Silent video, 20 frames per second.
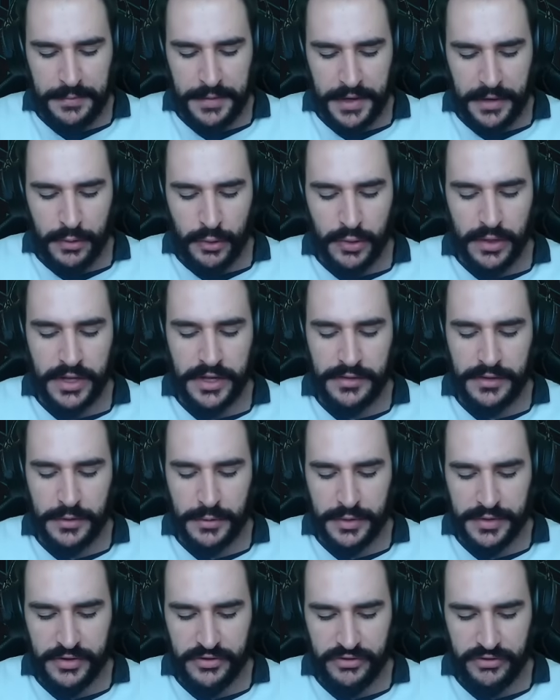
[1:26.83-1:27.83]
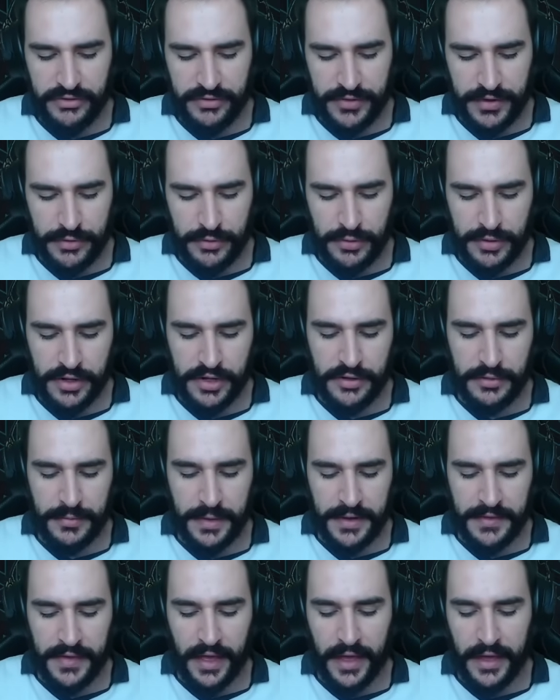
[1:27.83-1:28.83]
para ir rolando enquanto a gente vai trocando
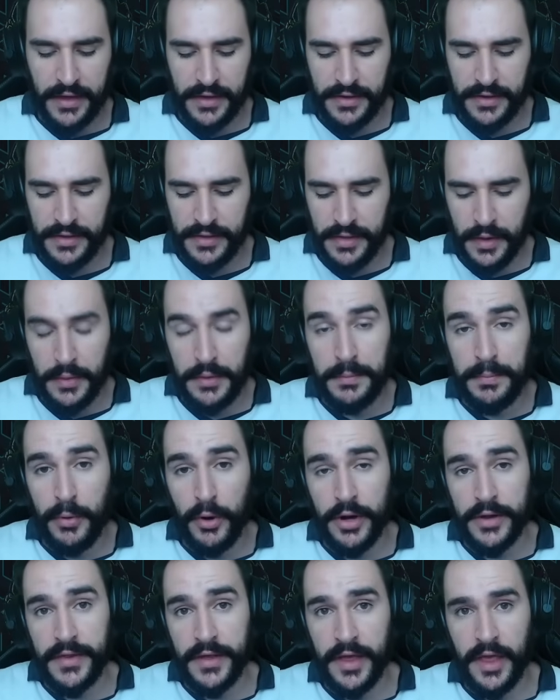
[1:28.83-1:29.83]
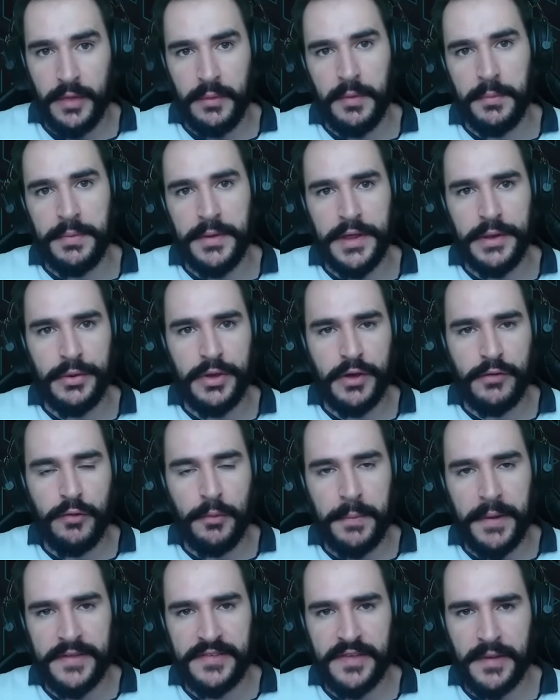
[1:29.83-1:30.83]
uma ideia aqui. Não importa a gameplay, o que eu
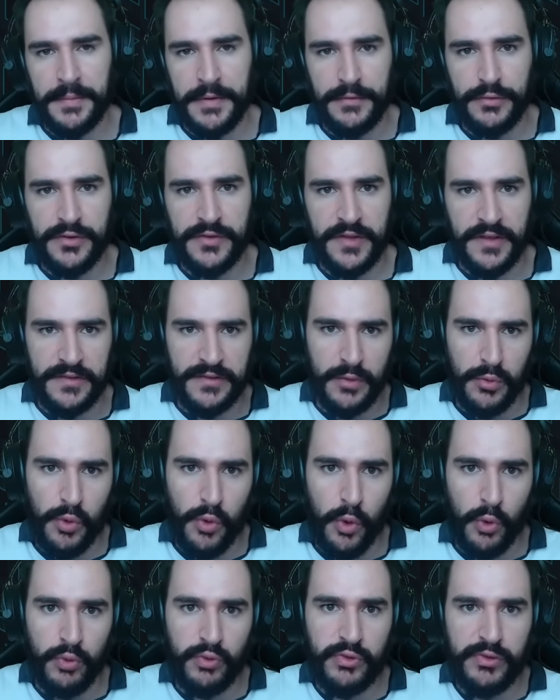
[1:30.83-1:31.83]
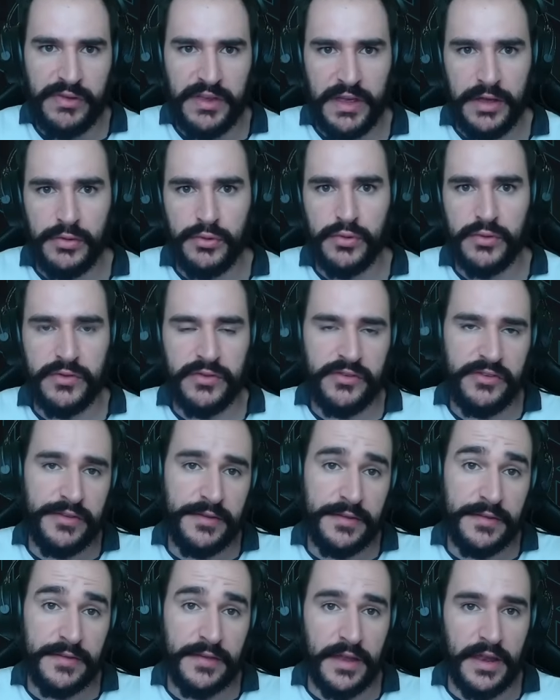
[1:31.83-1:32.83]
vou passar para vocês são conceitos de
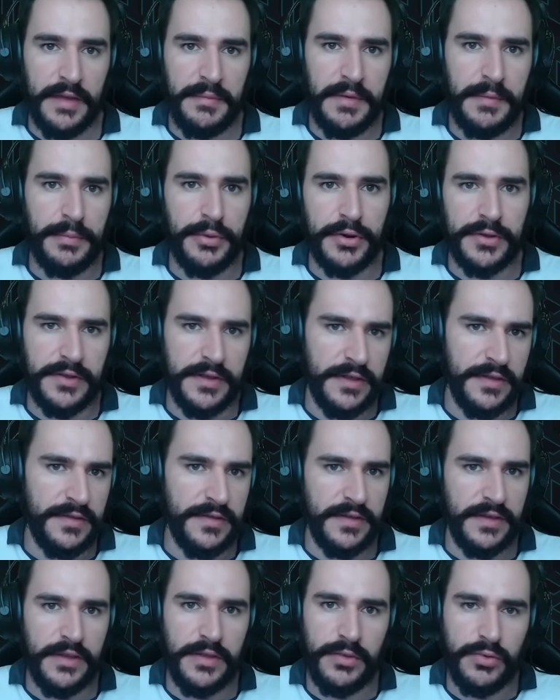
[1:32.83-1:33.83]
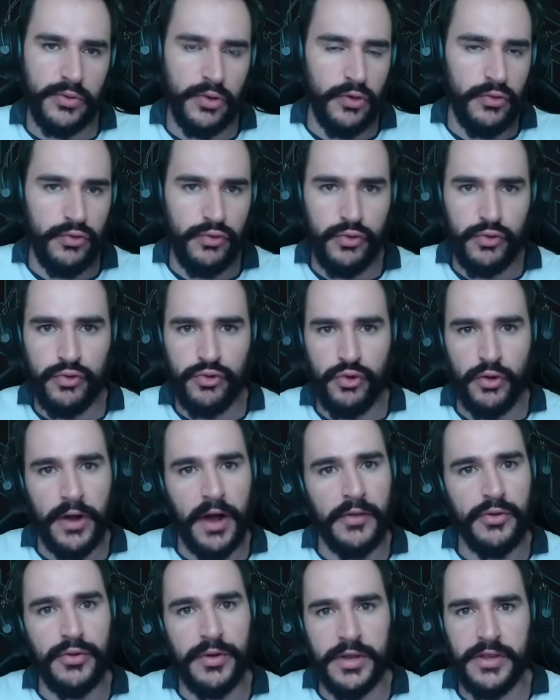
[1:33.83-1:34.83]
extrema importância que todos os
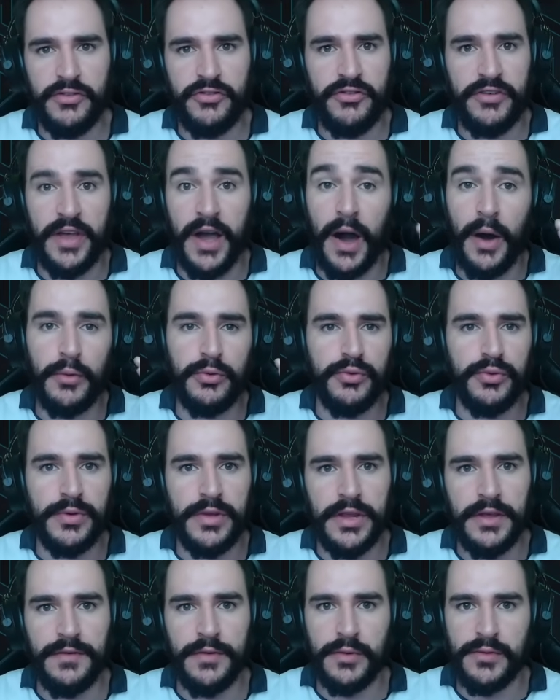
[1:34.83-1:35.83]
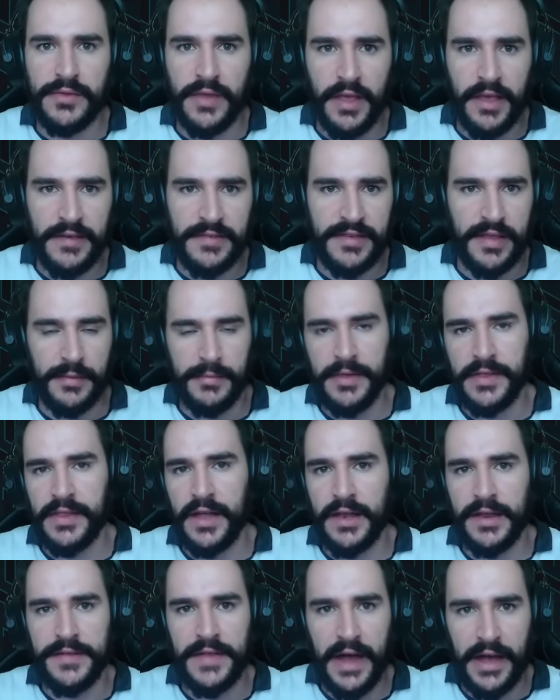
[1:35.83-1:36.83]
jogadores de alto nível têm essa
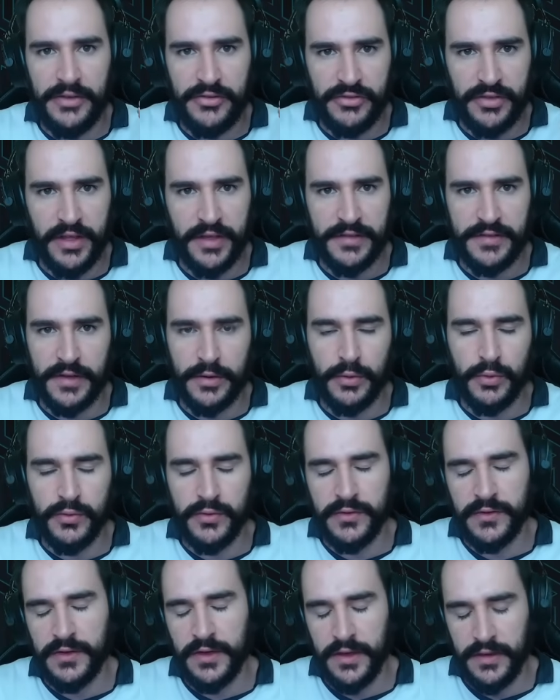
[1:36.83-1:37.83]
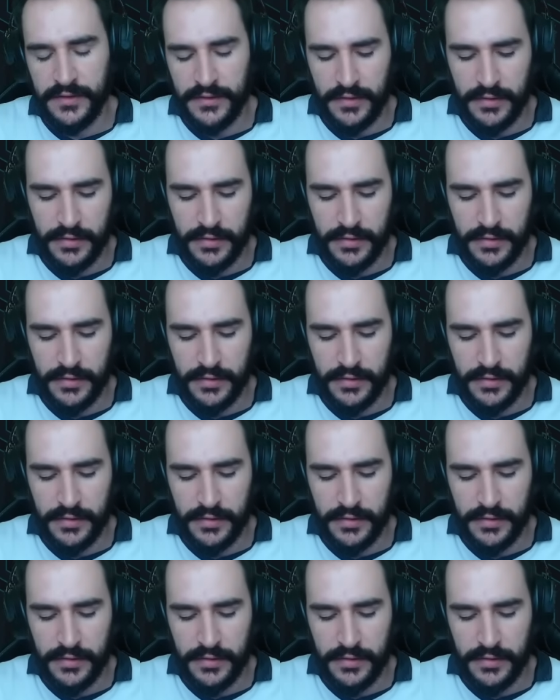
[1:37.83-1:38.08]
mentalidade, têm essa consciência,